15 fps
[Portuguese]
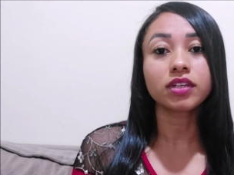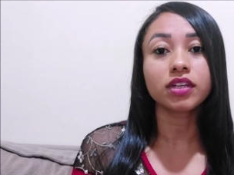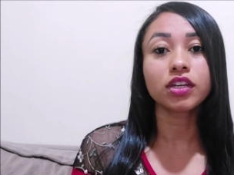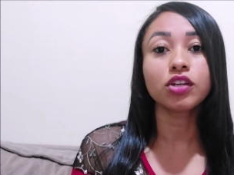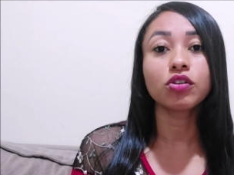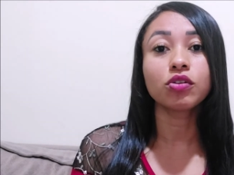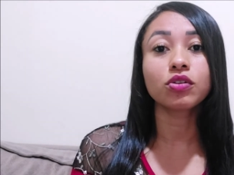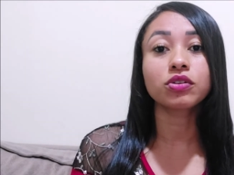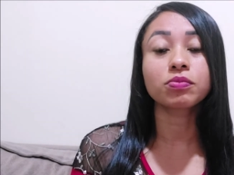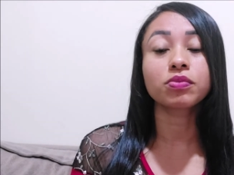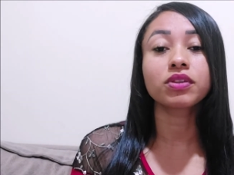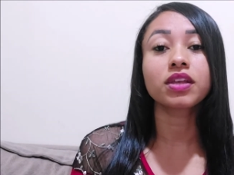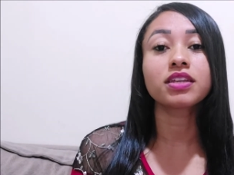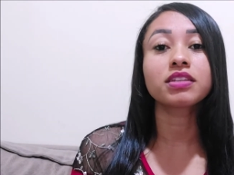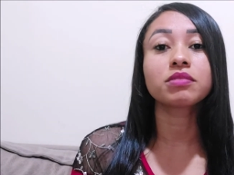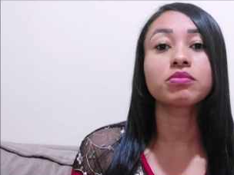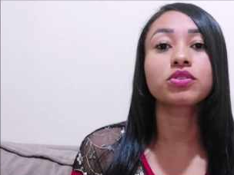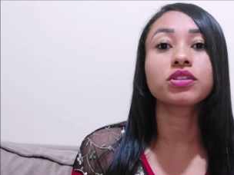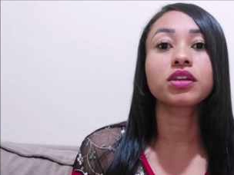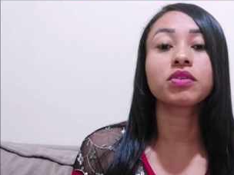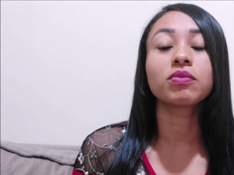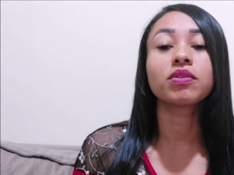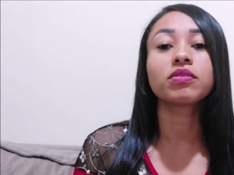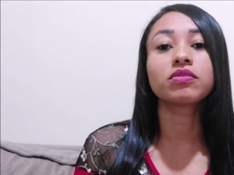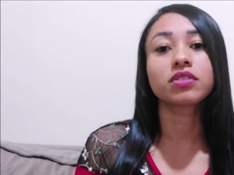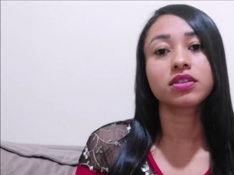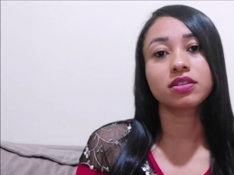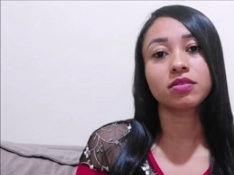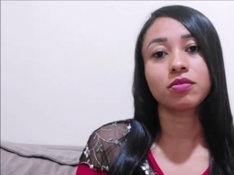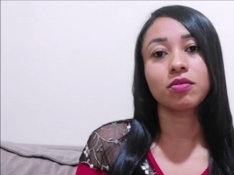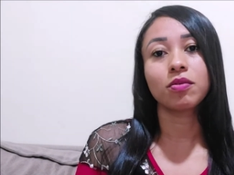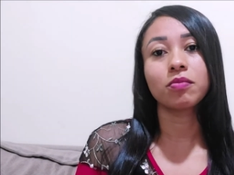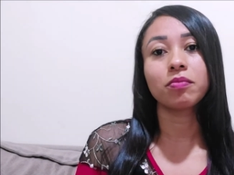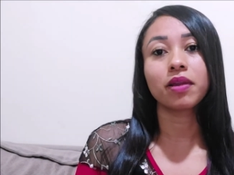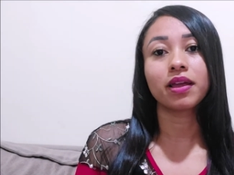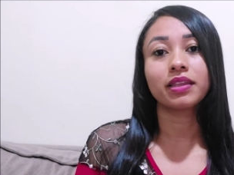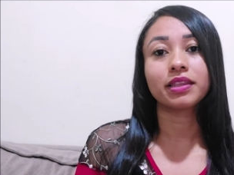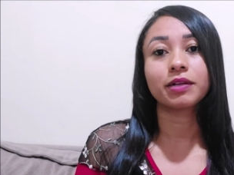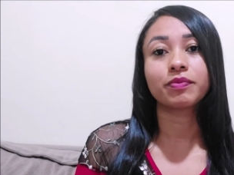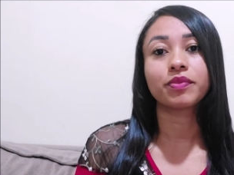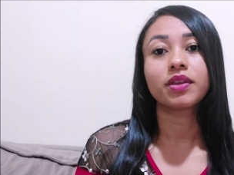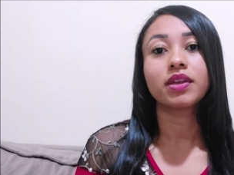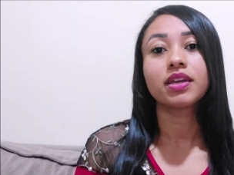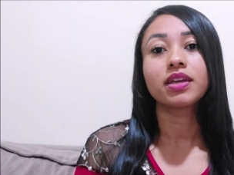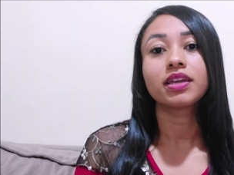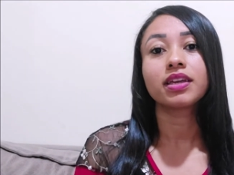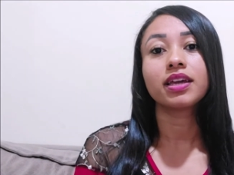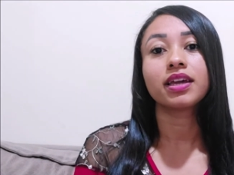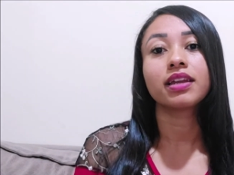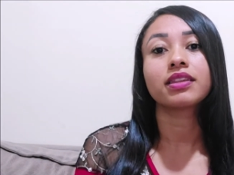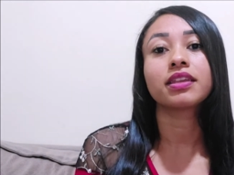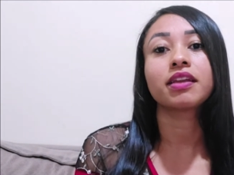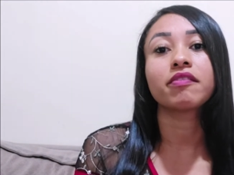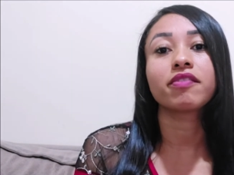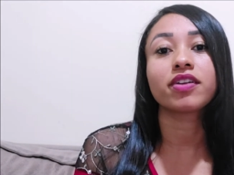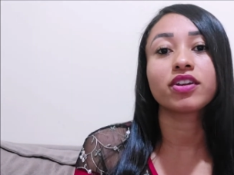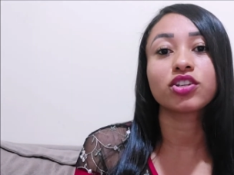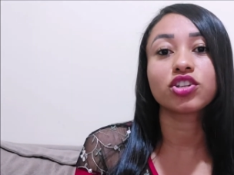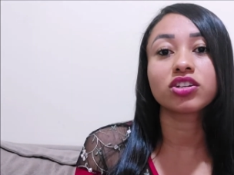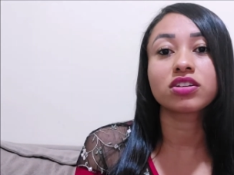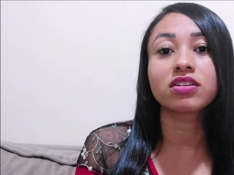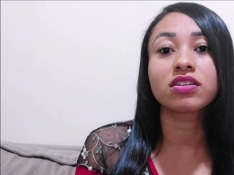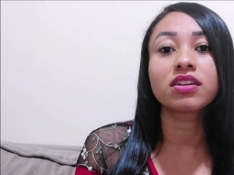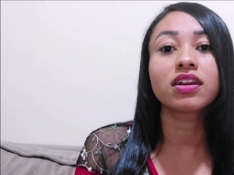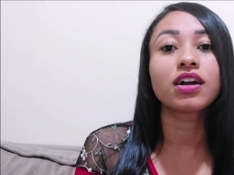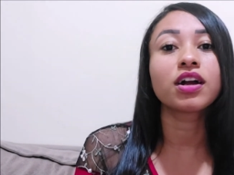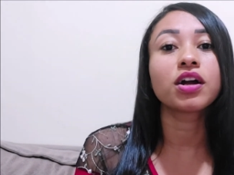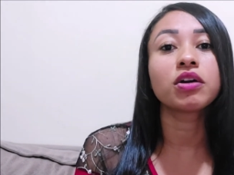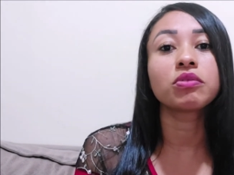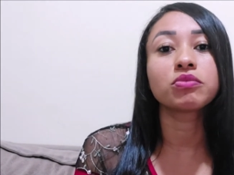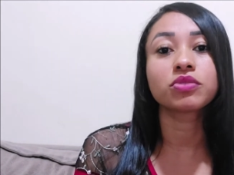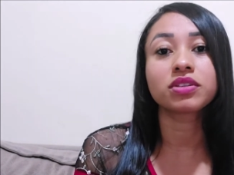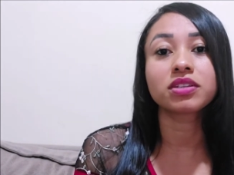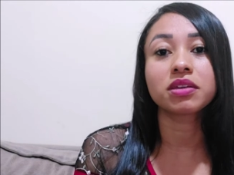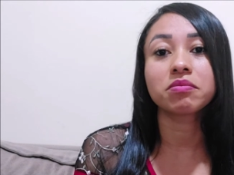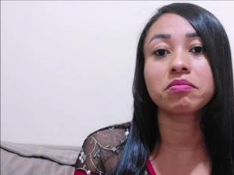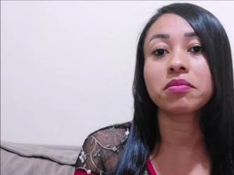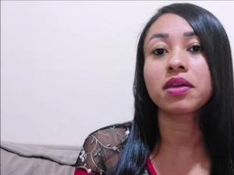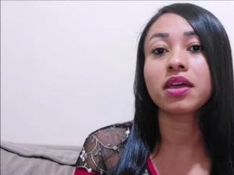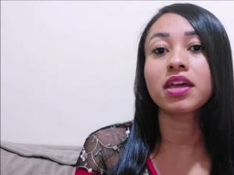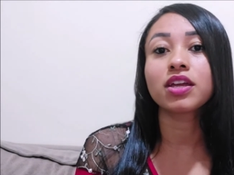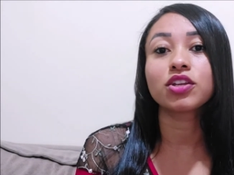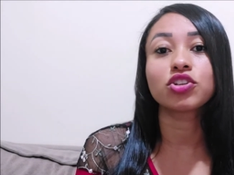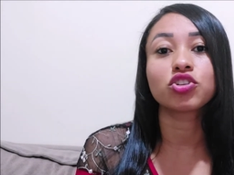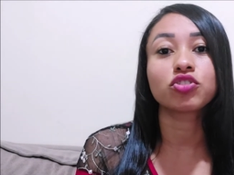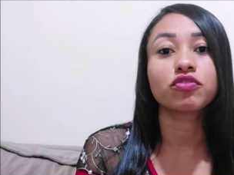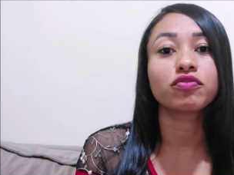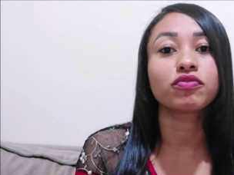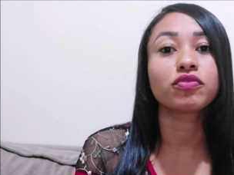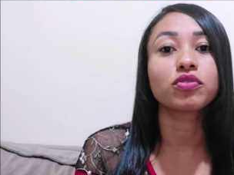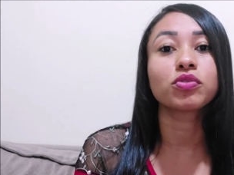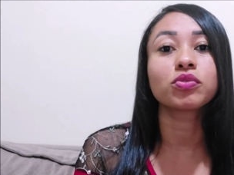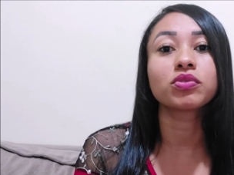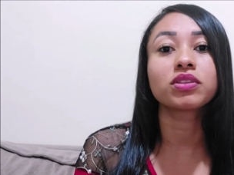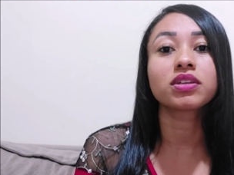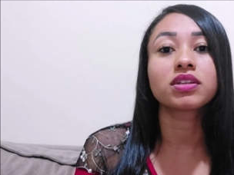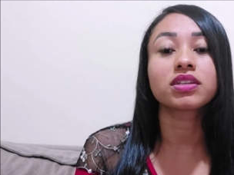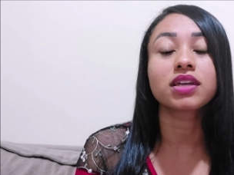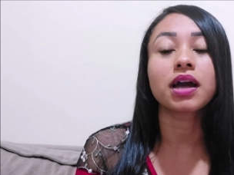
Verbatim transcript: que nós pudéssemos ter uma nutrição completa, que era através de grão, semente, frutas.